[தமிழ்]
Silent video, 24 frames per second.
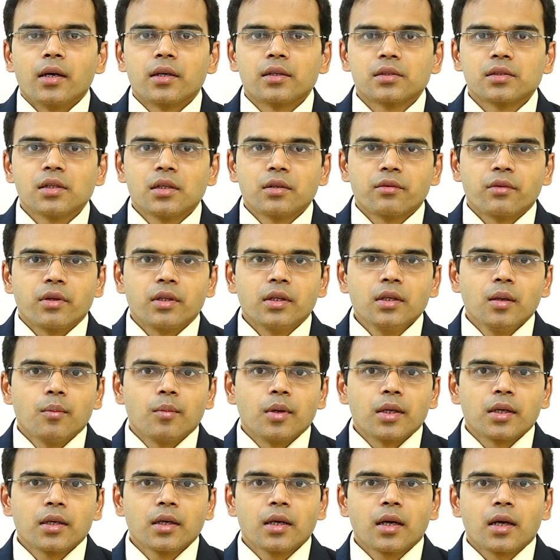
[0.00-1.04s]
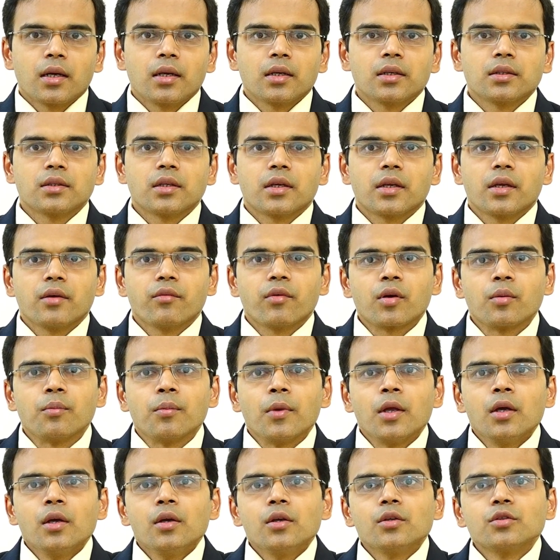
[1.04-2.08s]
ரிசல்ட் வந்து நம்மளுக்கு கண்ணுக்கு தெரிய வரும்
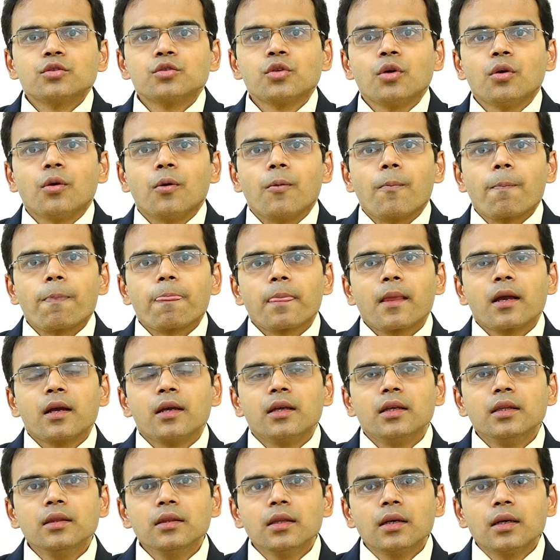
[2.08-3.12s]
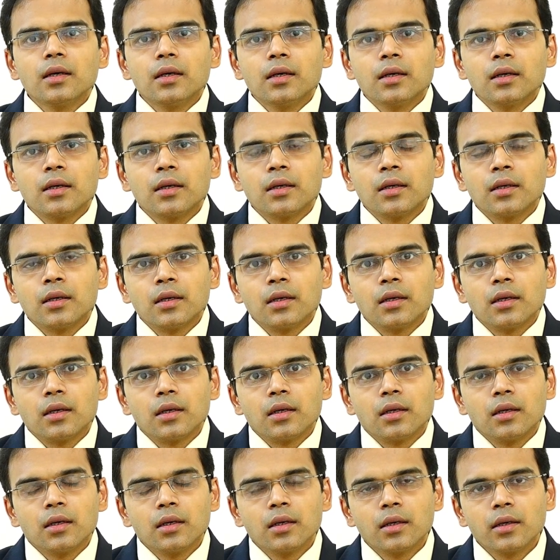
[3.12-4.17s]
ஸோ இந்த
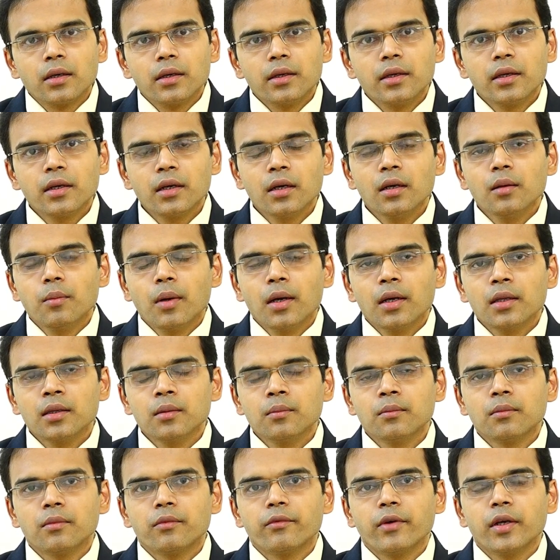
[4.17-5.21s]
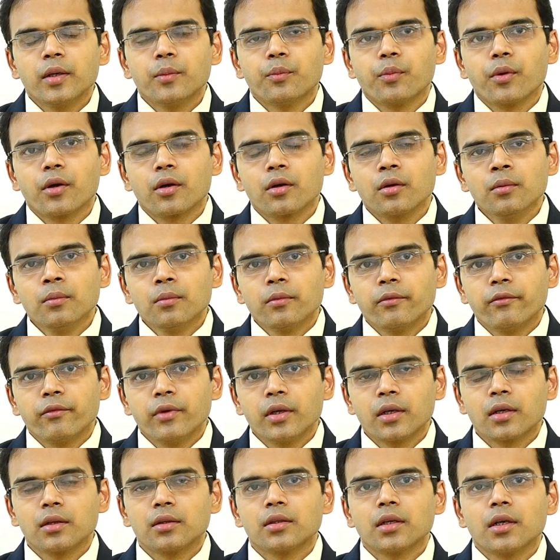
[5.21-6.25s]
இரண்டு மாதம் வெயிட் பண்ணுறோம்
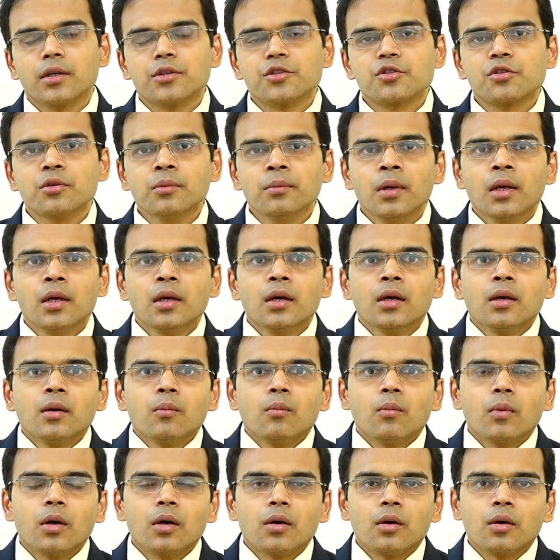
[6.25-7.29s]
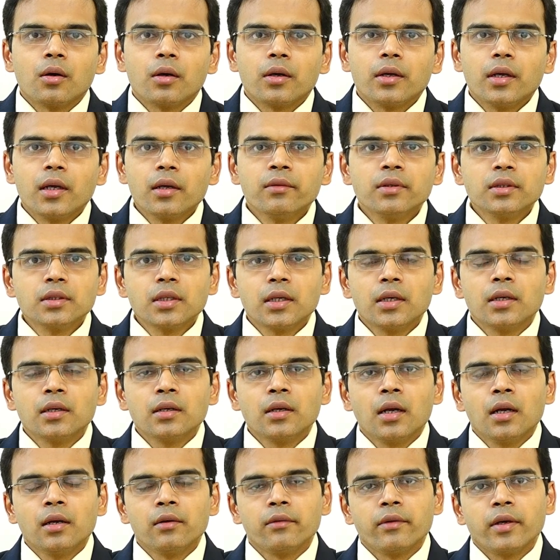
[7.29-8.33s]
வீக்கம் தணிஞ்சிரும் எழுபத்தி
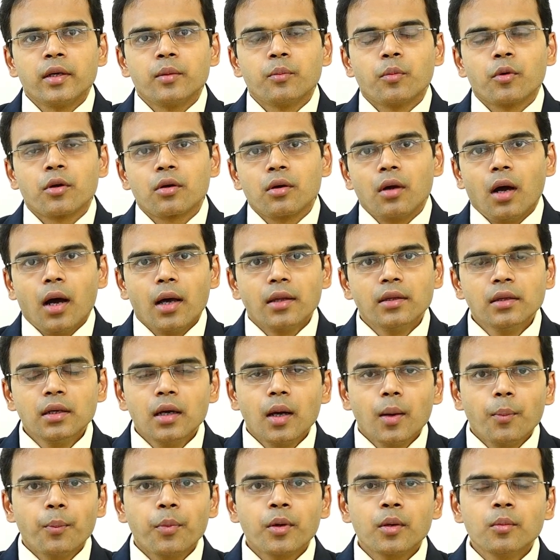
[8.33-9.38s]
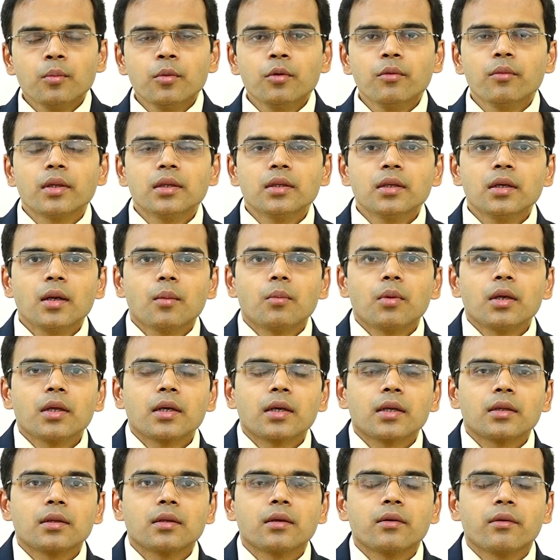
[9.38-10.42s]
ரெண்டு நாள் வெயிட் பண்ணுறோம் அதுக்கப்புறமும் வந்து
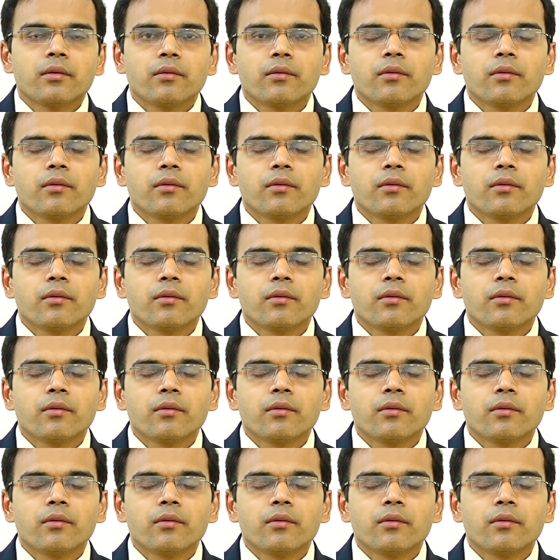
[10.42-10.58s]
நம்மளுக்கு அந்த